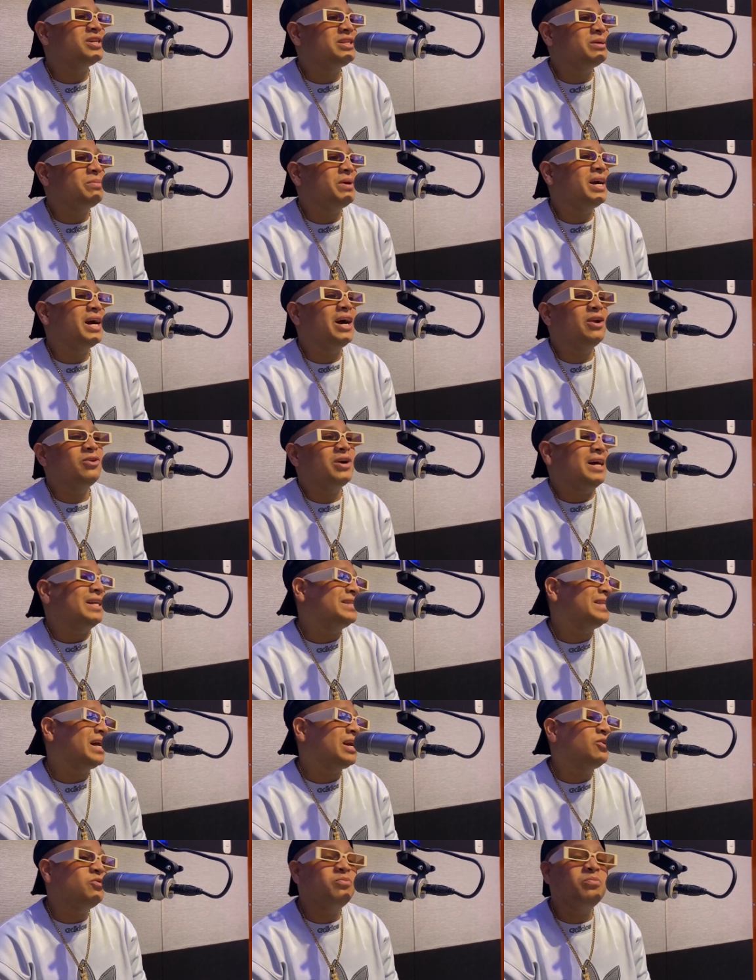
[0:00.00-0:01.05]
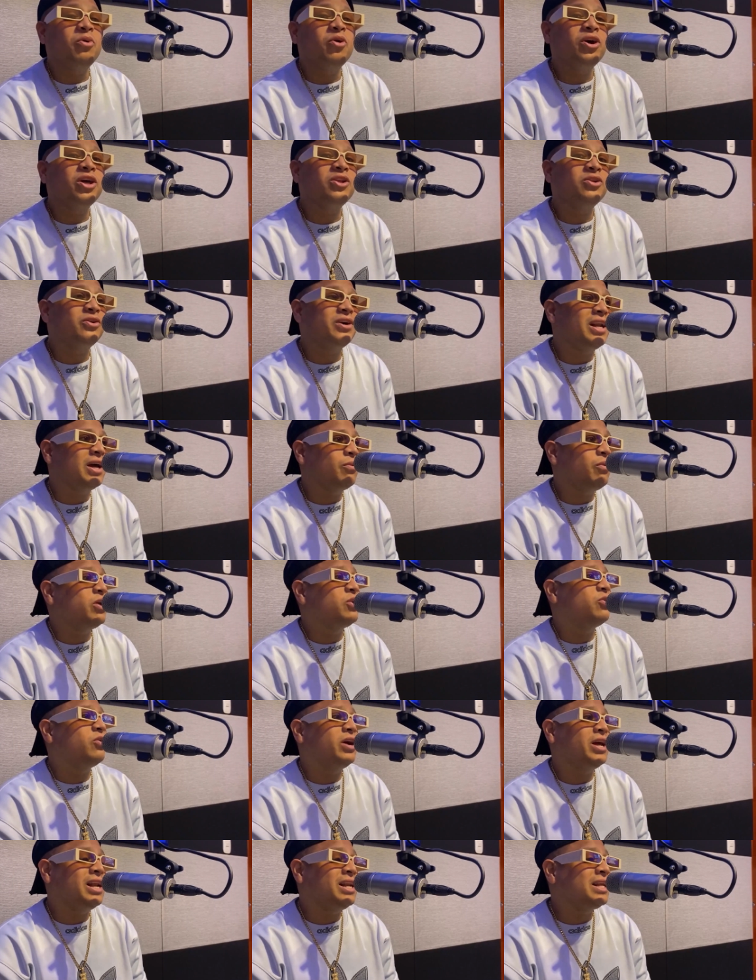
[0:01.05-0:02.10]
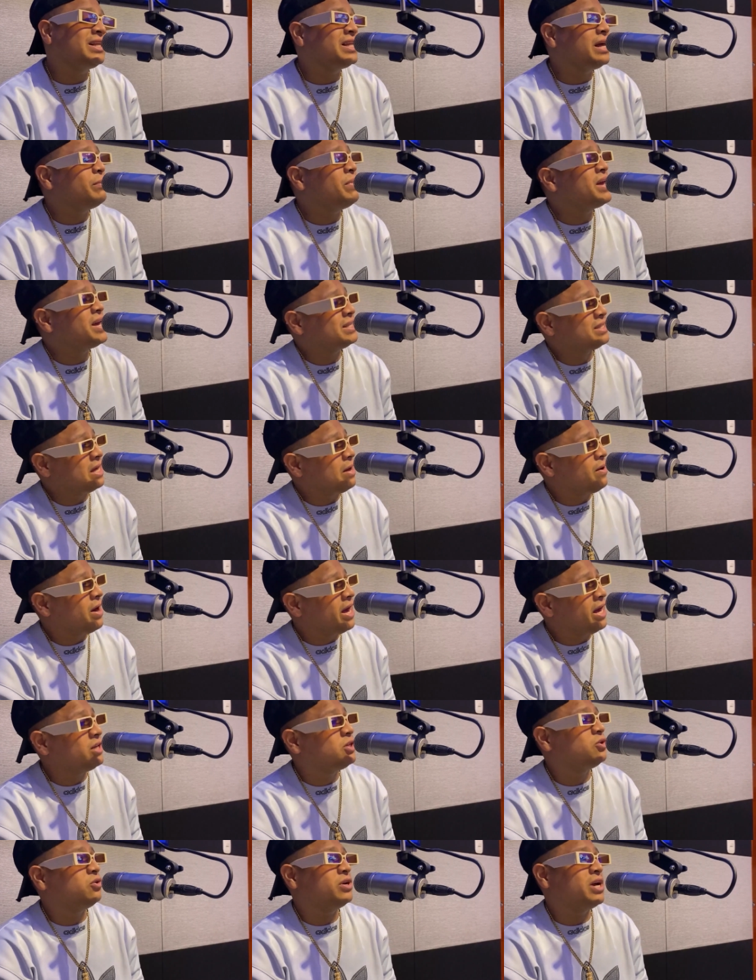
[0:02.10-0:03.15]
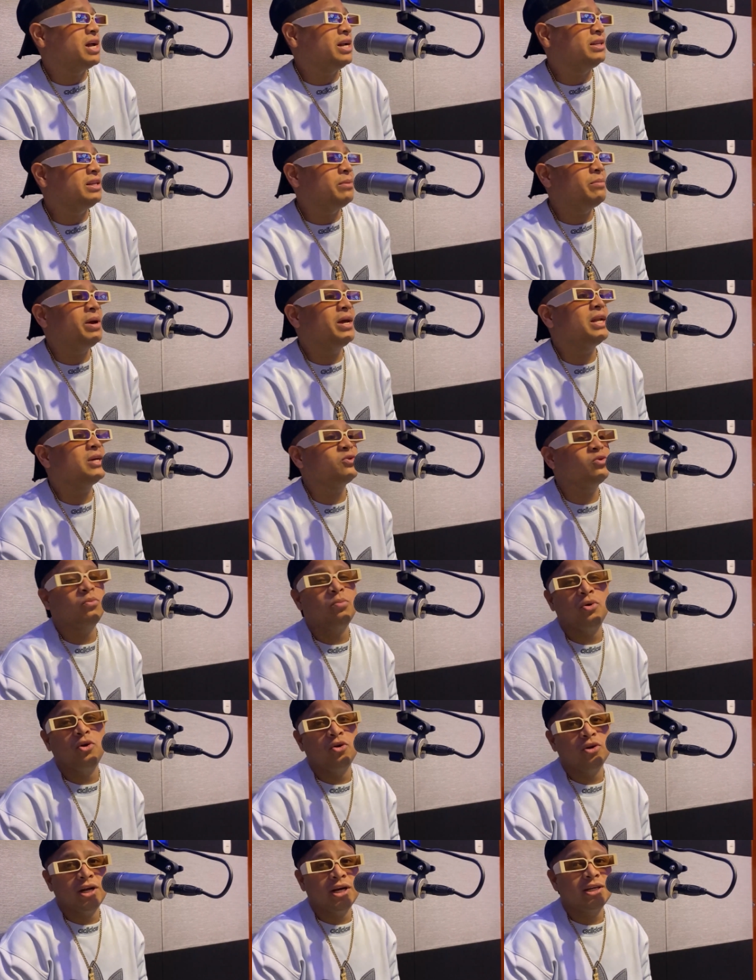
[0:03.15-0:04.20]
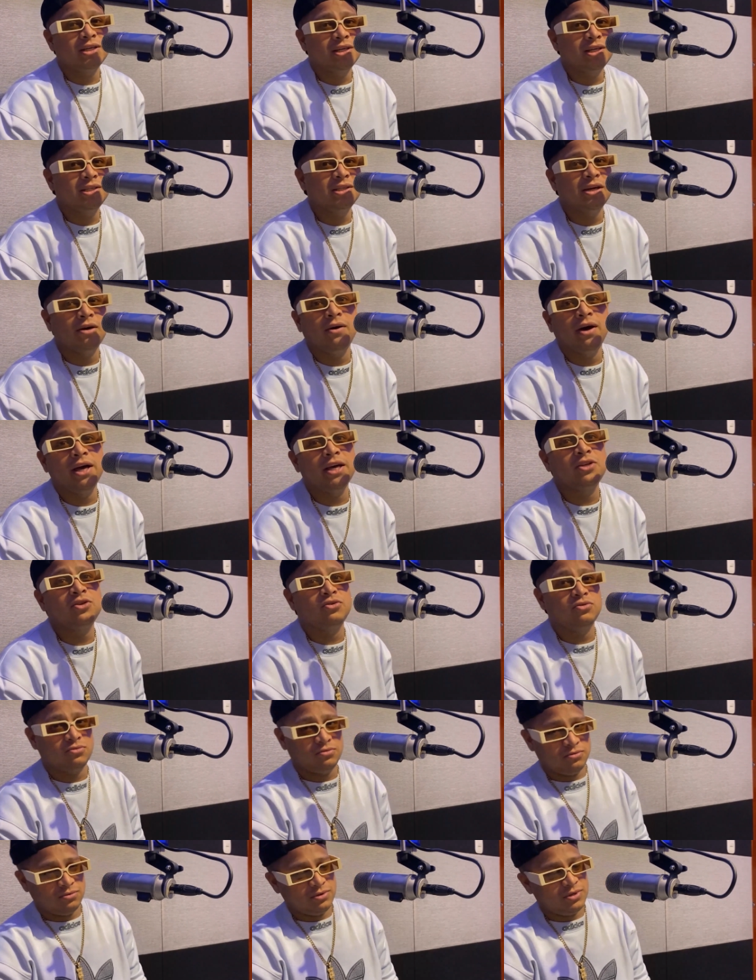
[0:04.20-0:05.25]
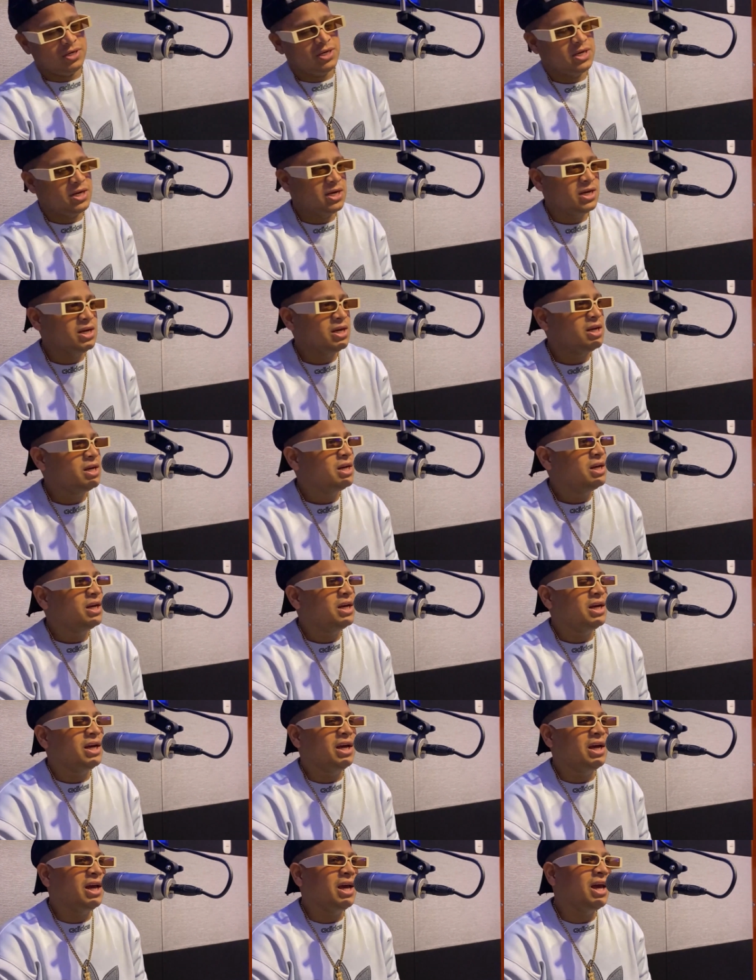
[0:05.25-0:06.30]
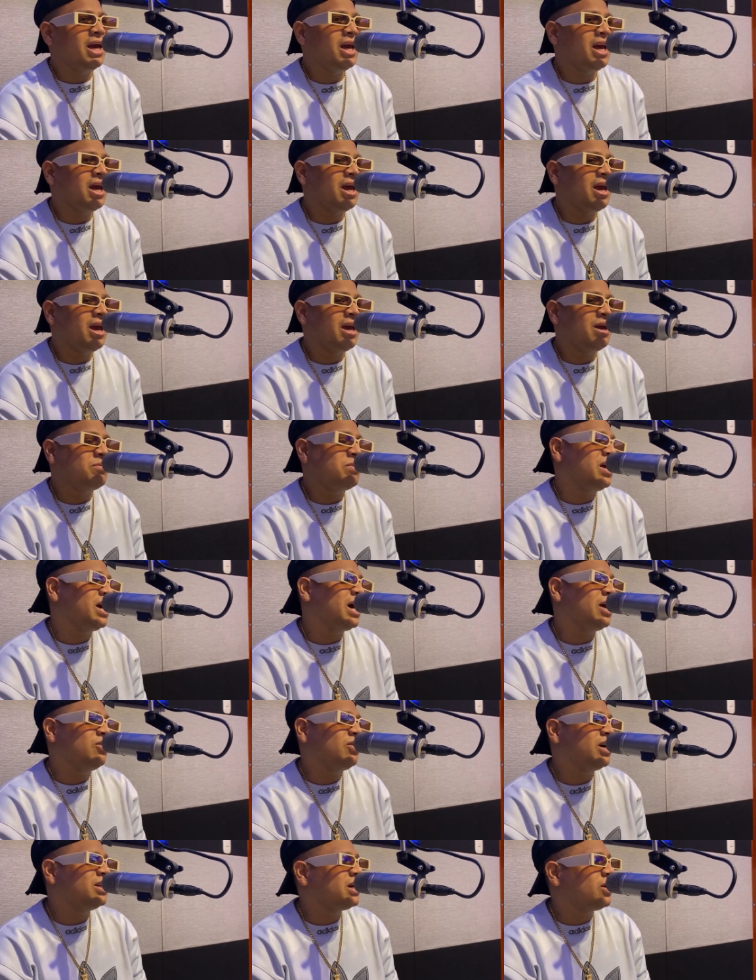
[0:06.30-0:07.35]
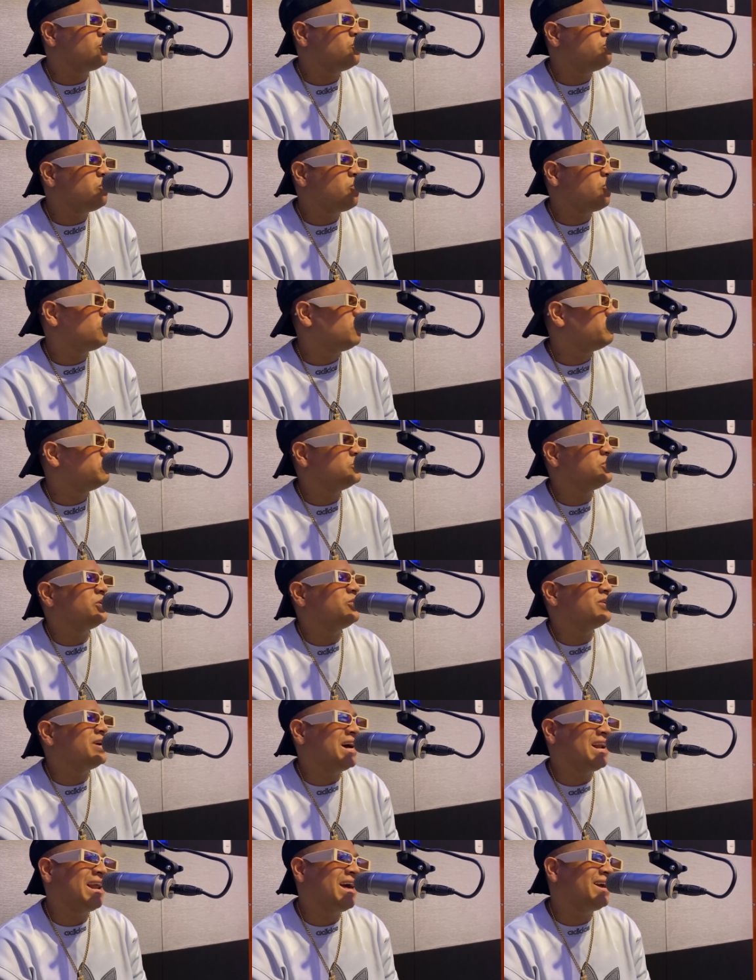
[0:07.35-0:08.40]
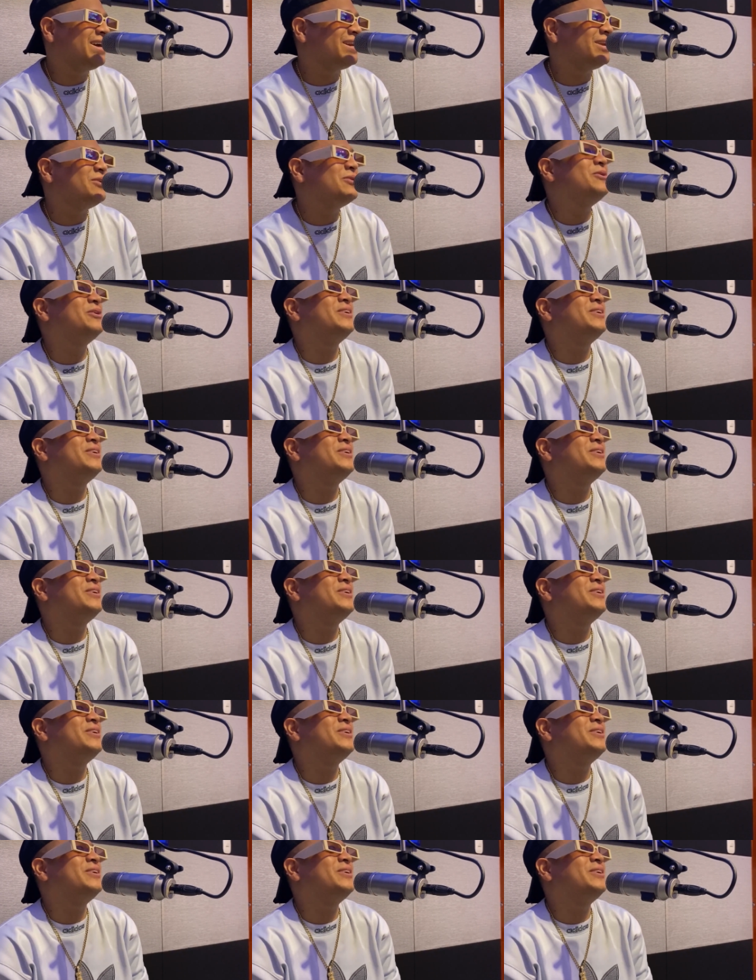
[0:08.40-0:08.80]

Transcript: que sí me dejaron cantarle un poquito de la... Bueno, el tema ya estaba hecho, el tema de la soplona estaba hecho. Eh, y me dejaron cantarle un poco y lo pusieron al aire, ¿no?